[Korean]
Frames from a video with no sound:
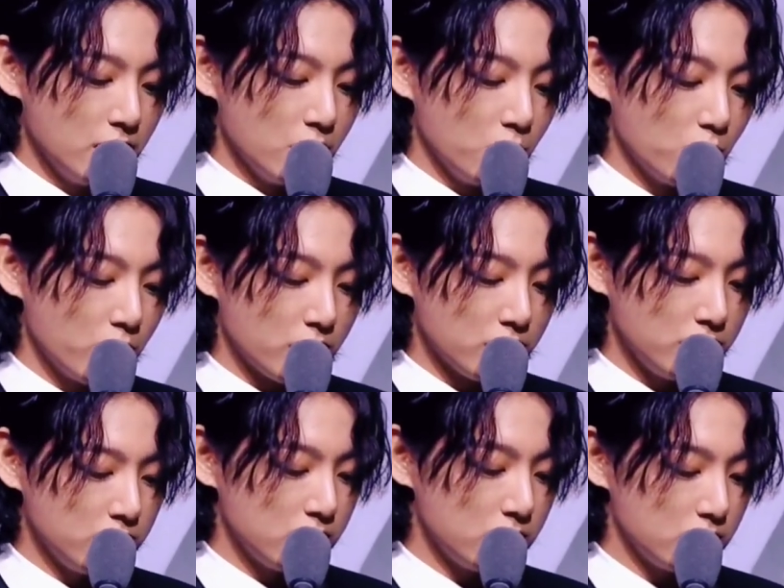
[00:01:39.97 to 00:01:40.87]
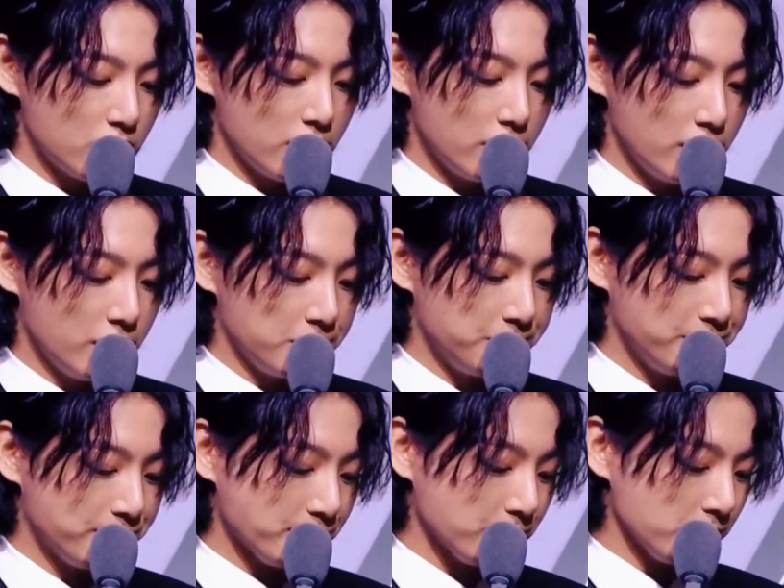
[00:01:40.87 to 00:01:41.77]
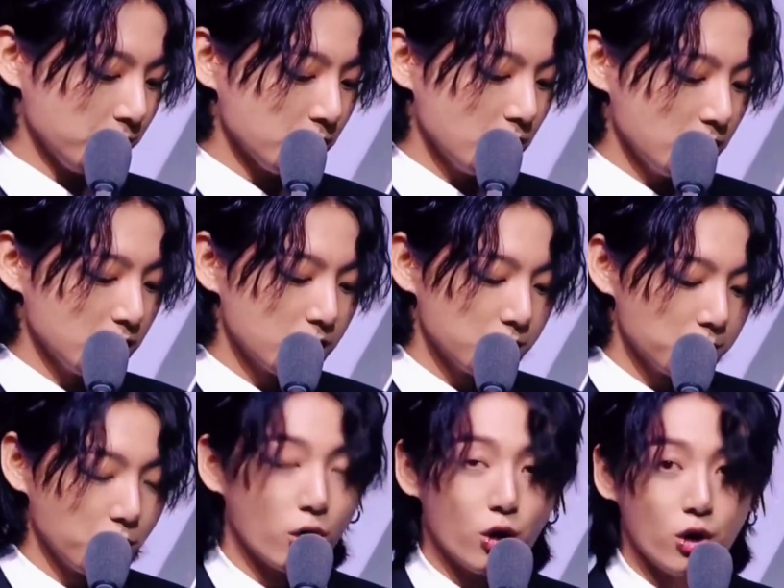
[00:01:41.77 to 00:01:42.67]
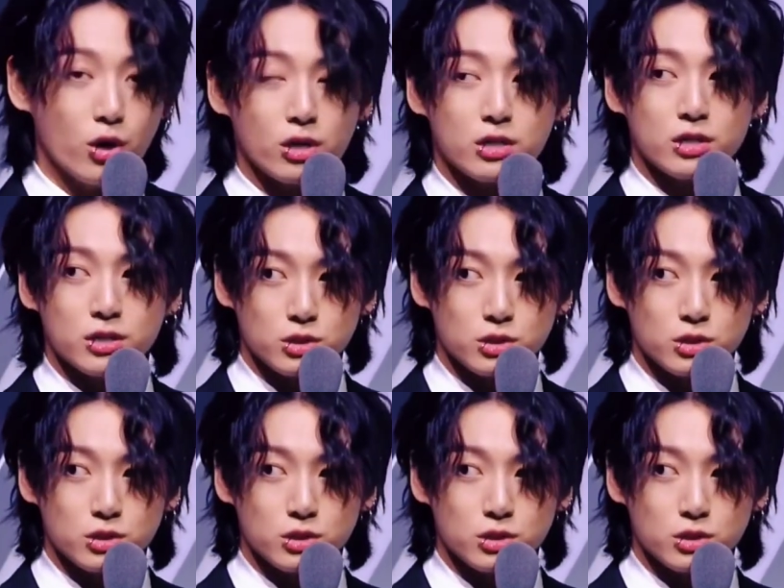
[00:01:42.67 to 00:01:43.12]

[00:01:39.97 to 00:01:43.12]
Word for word: 올해 아티스트잖아요. 뭐